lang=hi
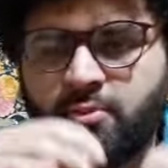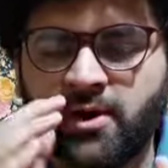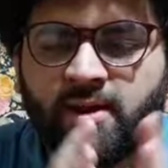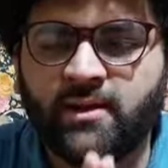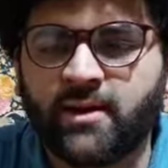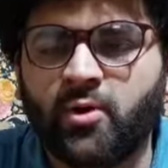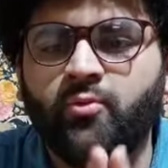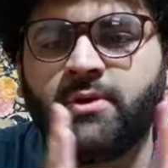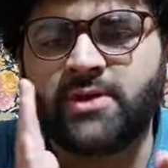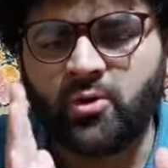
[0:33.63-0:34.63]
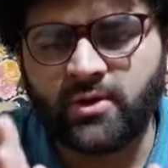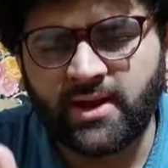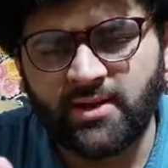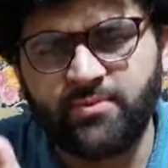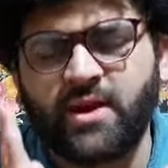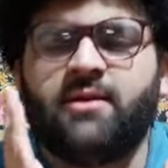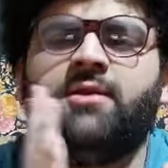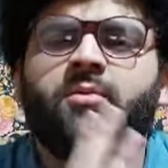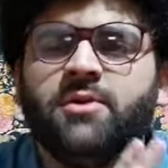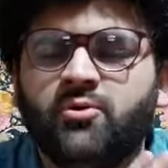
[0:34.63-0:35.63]
बॉलिंग कराओ विदाउट एनी प्रैक्टिस
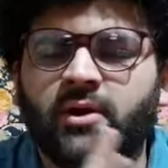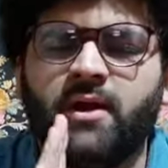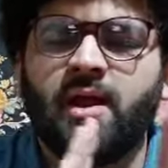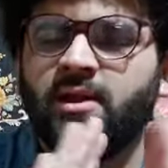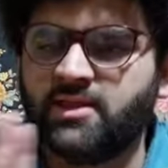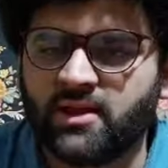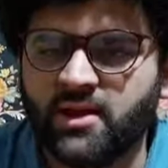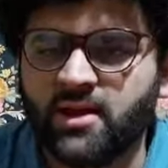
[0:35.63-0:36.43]
विदाउट एनी